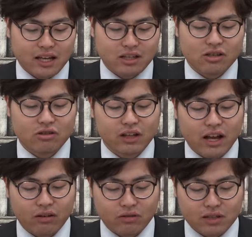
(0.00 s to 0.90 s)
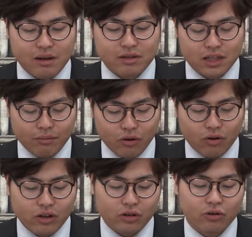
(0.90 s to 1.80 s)
信州大学の生物に
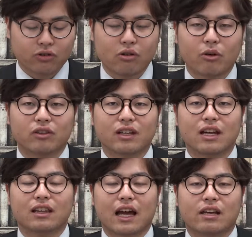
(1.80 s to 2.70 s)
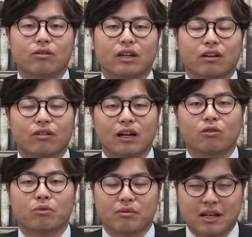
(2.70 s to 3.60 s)
も余裕を持って対応できるか
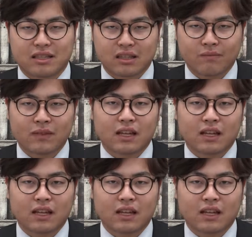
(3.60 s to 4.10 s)
と思います。